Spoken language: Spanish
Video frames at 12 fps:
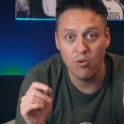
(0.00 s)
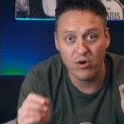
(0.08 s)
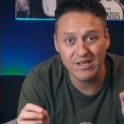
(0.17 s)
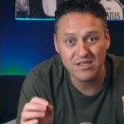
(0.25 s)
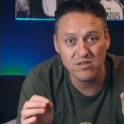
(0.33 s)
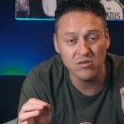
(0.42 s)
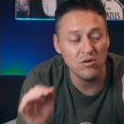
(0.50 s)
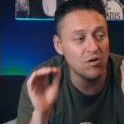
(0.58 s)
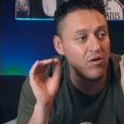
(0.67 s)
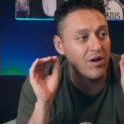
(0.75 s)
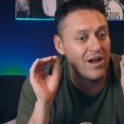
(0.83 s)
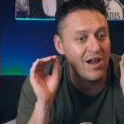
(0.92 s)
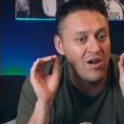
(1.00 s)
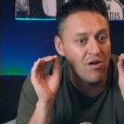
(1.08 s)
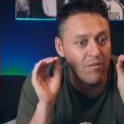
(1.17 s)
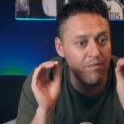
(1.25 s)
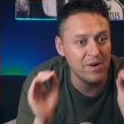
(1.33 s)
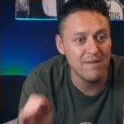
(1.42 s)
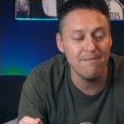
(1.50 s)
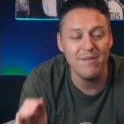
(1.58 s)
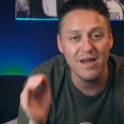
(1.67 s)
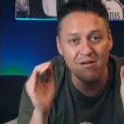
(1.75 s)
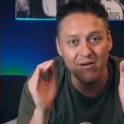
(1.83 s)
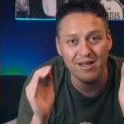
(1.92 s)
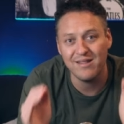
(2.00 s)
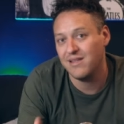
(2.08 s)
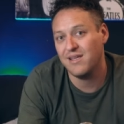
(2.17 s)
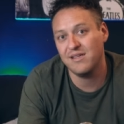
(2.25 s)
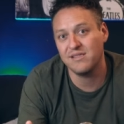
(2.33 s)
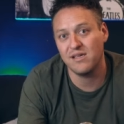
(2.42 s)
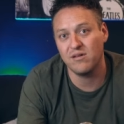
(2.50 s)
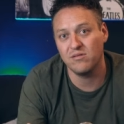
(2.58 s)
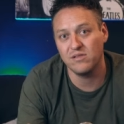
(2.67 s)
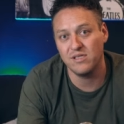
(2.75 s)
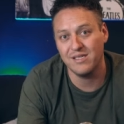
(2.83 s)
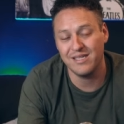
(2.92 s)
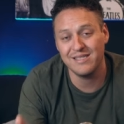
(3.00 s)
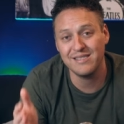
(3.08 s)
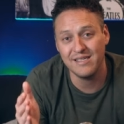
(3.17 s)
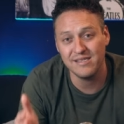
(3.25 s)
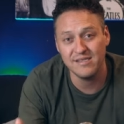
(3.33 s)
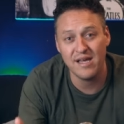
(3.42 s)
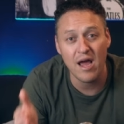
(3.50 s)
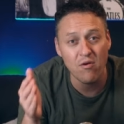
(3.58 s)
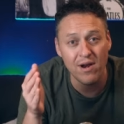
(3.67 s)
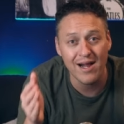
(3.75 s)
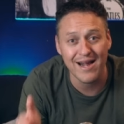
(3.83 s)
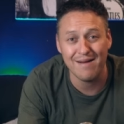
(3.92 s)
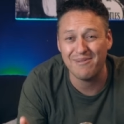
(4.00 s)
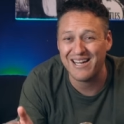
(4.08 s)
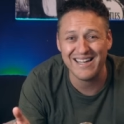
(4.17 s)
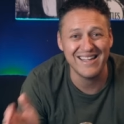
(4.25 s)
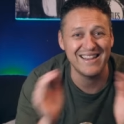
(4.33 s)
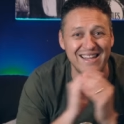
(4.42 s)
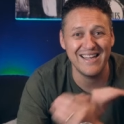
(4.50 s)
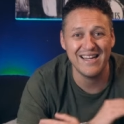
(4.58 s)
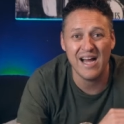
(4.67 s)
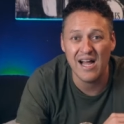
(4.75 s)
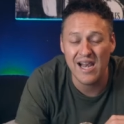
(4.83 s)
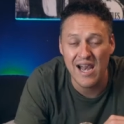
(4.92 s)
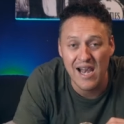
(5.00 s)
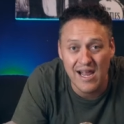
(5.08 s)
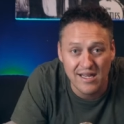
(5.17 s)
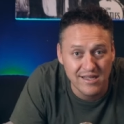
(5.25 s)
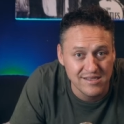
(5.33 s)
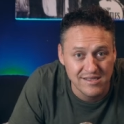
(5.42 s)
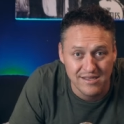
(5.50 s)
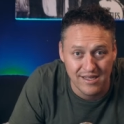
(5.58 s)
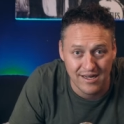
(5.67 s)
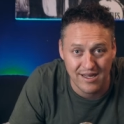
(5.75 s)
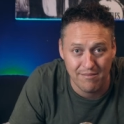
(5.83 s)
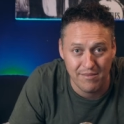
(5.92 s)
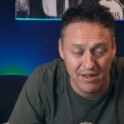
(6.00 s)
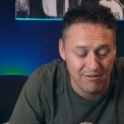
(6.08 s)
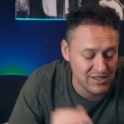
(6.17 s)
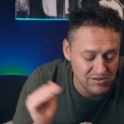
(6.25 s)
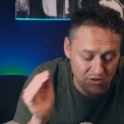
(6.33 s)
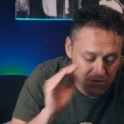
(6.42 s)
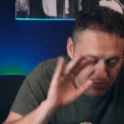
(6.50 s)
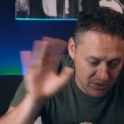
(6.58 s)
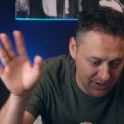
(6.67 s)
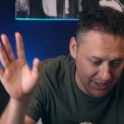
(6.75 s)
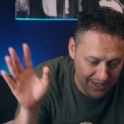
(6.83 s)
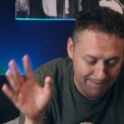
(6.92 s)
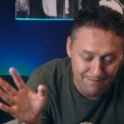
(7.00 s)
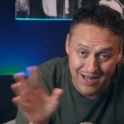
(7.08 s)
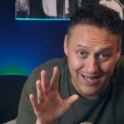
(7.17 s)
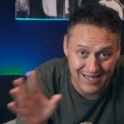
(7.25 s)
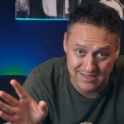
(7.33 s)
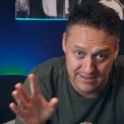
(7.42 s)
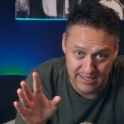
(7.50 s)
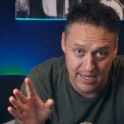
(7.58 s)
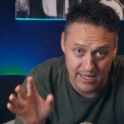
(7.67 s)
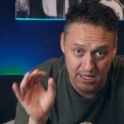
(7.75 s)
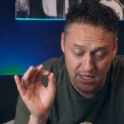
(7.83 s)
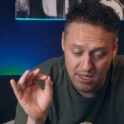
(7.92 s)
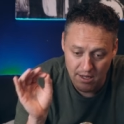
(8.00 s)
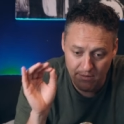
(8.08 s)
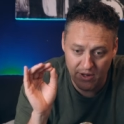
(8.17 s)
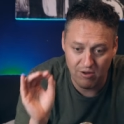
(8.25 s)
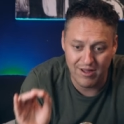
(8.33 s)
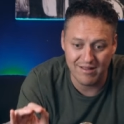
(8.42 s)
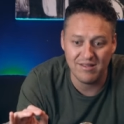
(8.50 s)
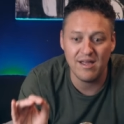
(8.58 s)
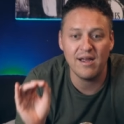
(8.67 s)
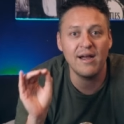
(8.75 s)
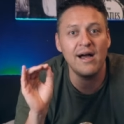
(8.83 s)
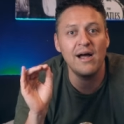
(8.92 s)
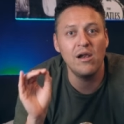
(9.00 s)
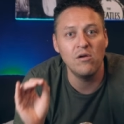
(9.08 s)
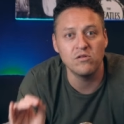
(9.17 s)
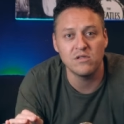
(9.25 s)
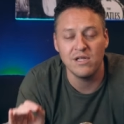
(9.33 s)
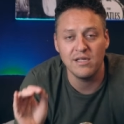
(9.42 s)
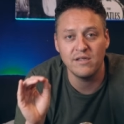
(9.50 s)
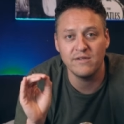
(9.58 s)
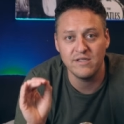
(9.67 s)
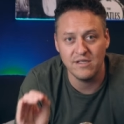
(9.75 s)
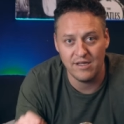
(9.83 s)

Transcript: Por eso, lo primero que tienes que considerar es que sea una cámara que tenga lentes intercambiables, no importa qué marca sea pero que tenga los lentes